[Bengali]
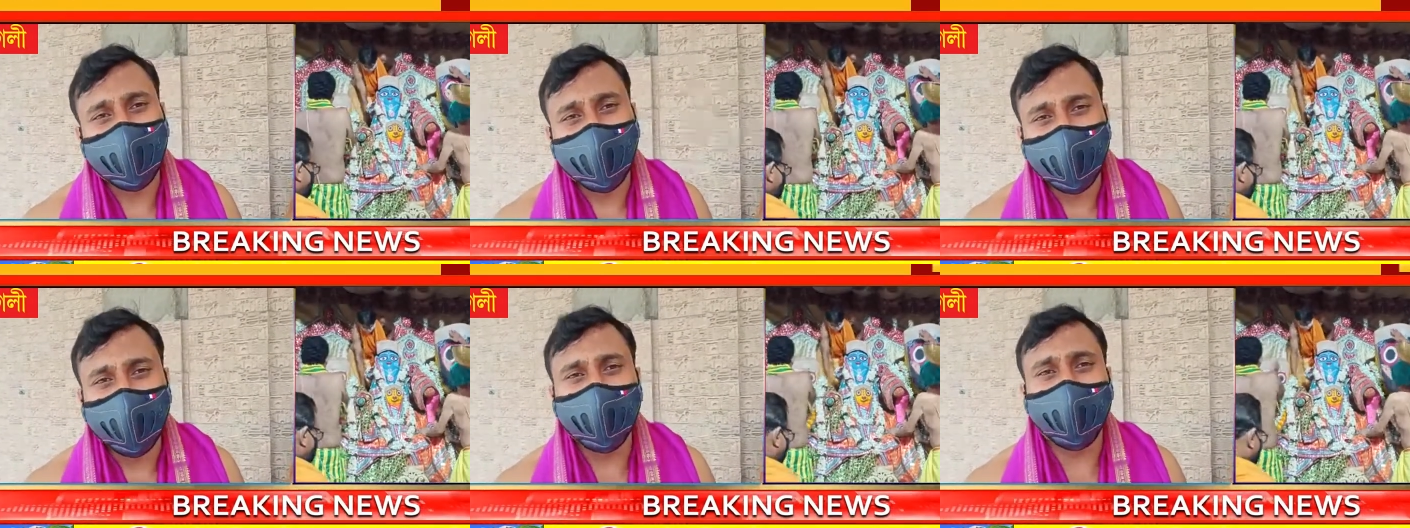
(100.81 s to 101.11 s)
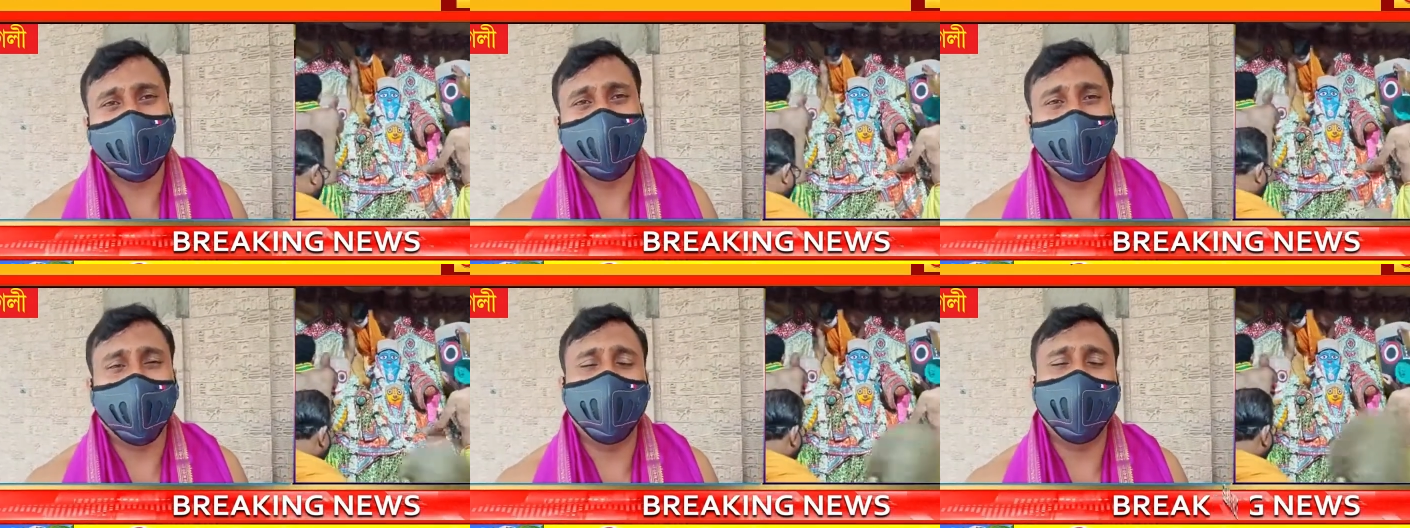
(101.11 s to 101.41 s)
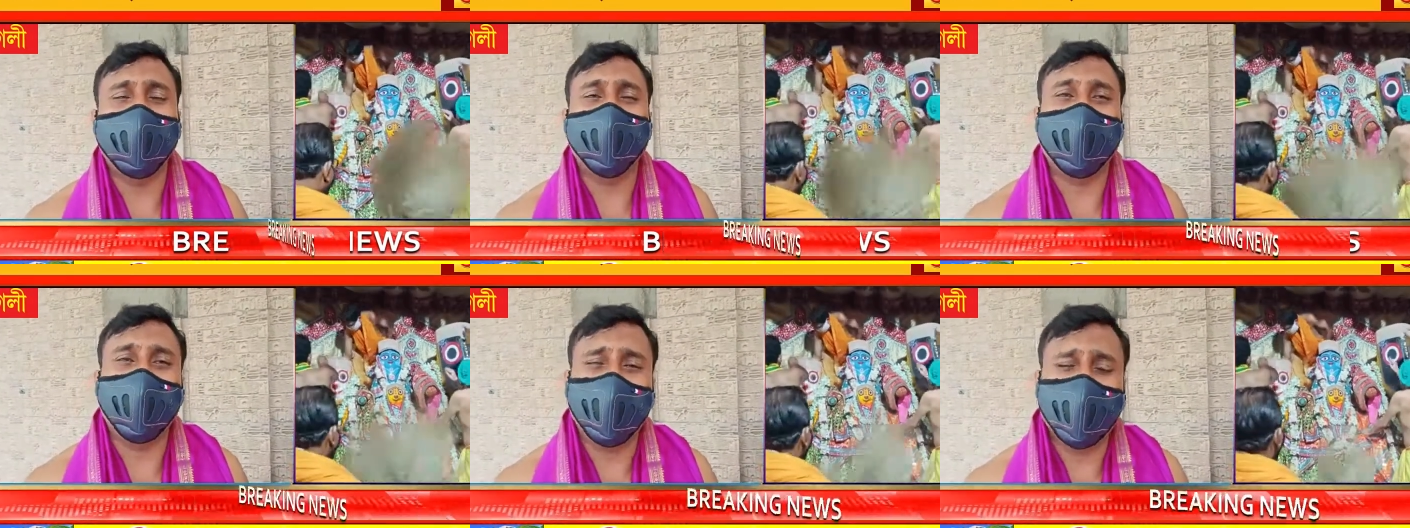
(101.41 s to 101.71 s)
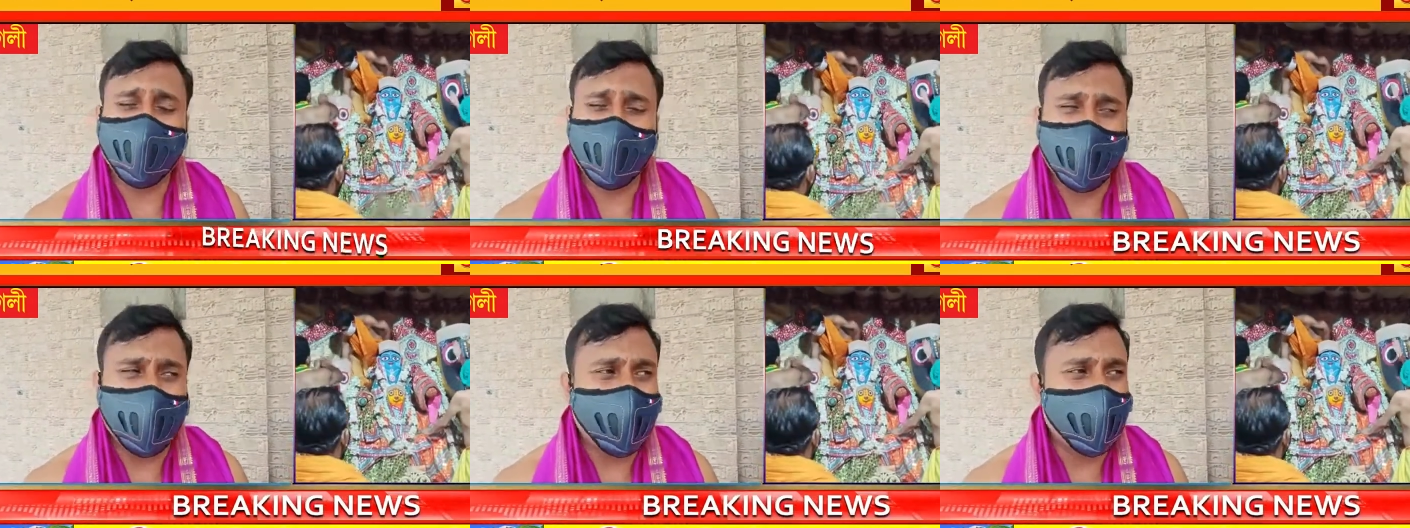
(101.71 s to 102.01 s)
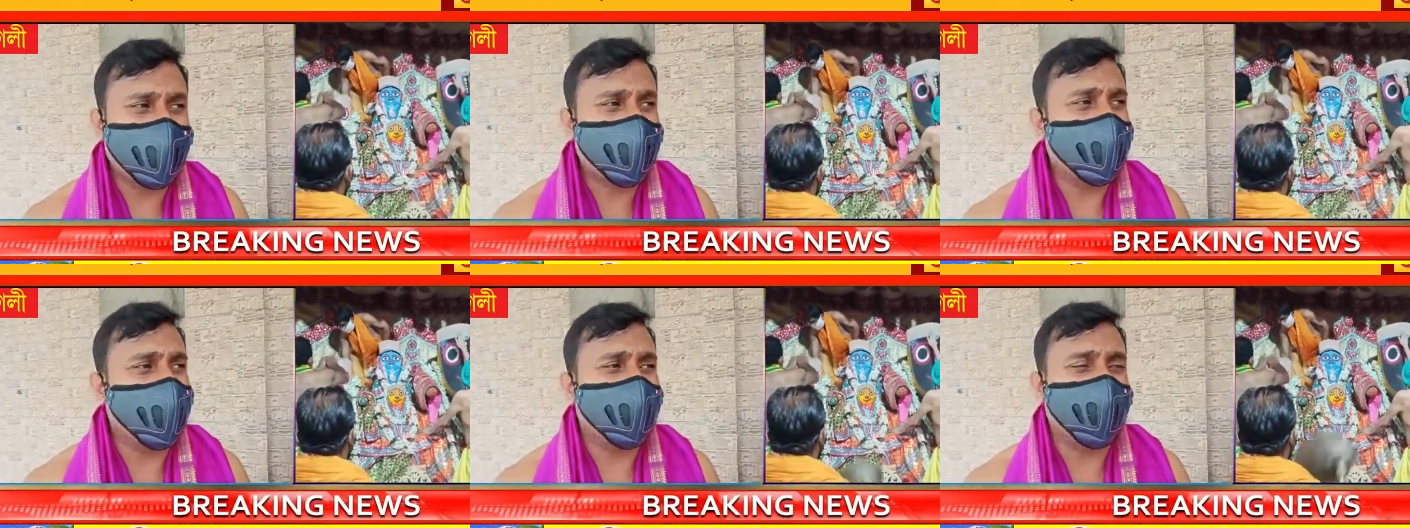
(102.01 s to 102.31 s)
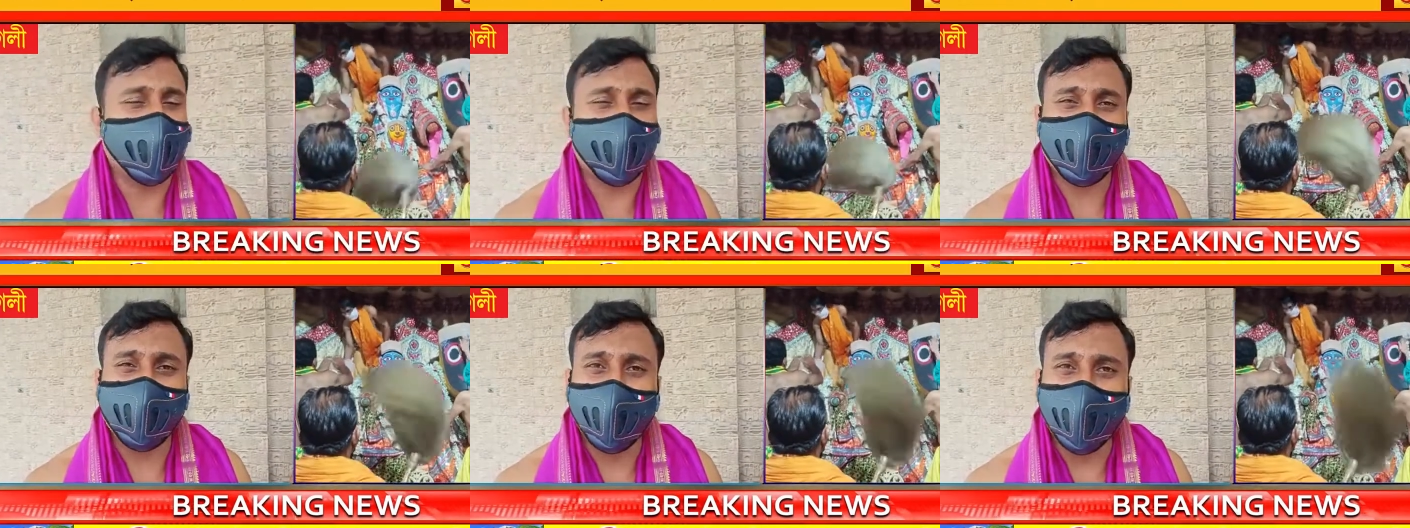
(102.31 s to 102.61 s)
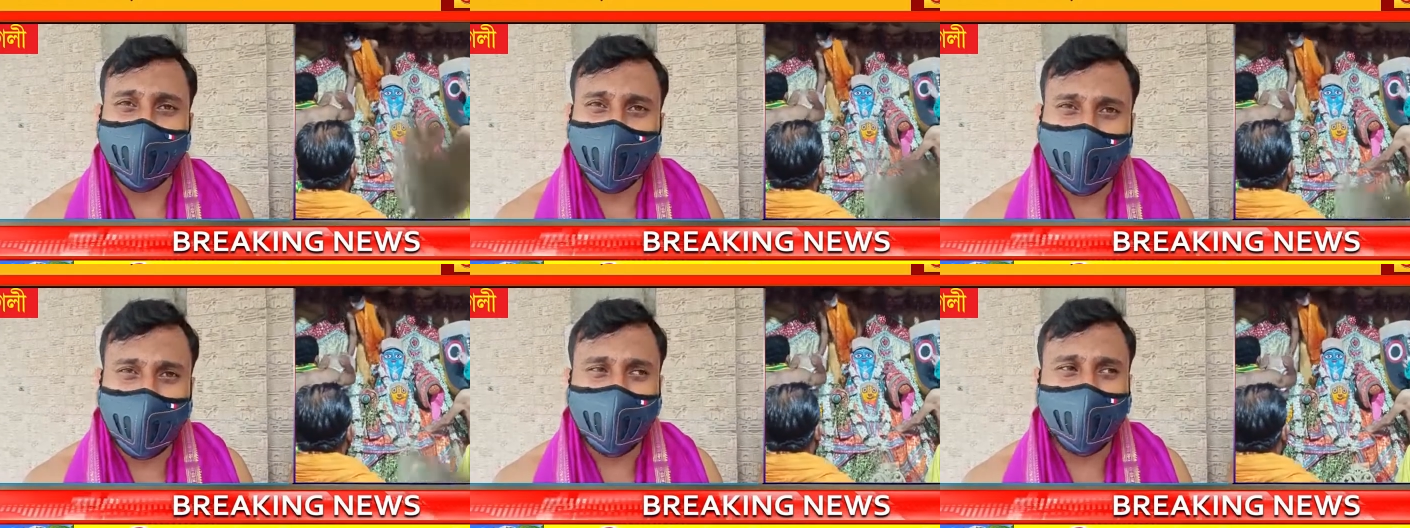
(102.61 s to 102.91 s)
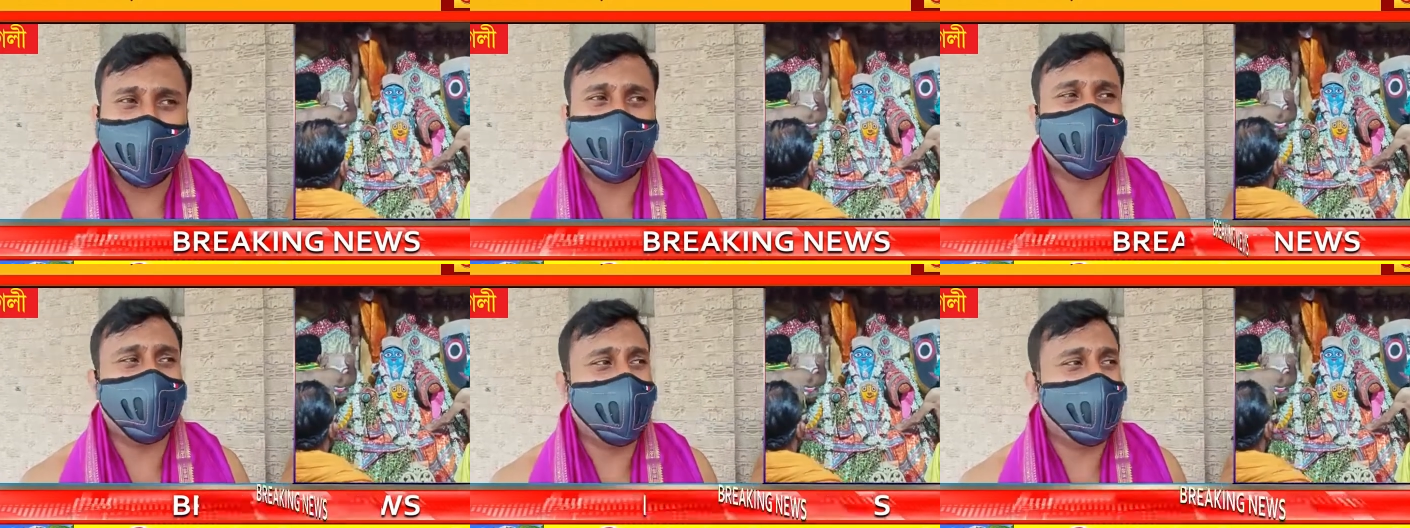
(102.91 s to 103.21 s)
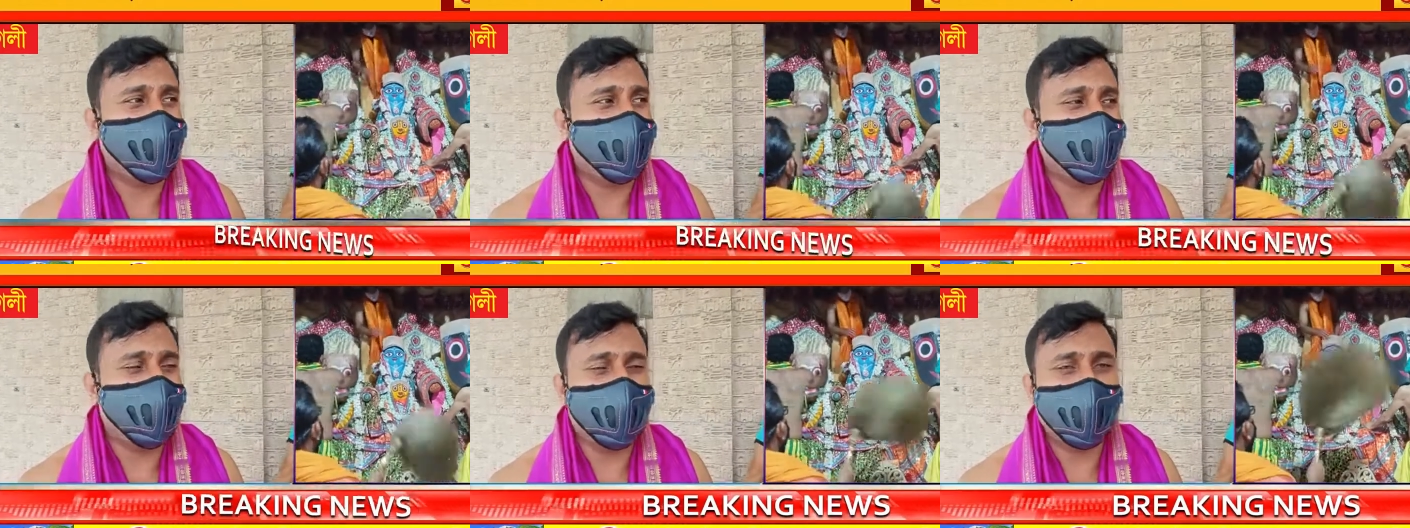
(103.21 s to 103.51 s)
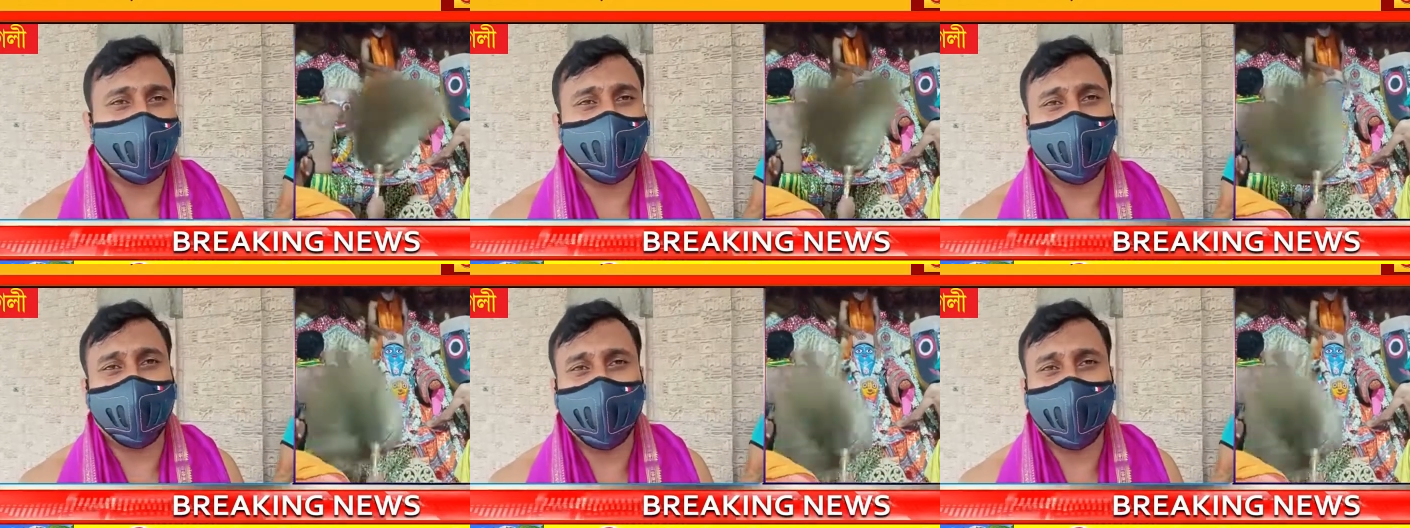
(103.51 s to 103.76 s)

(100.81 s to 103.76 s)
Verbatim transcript: সুন্দরভাবে এবারে এবছরে ছশো পঁচিশ বছরে পড়ছে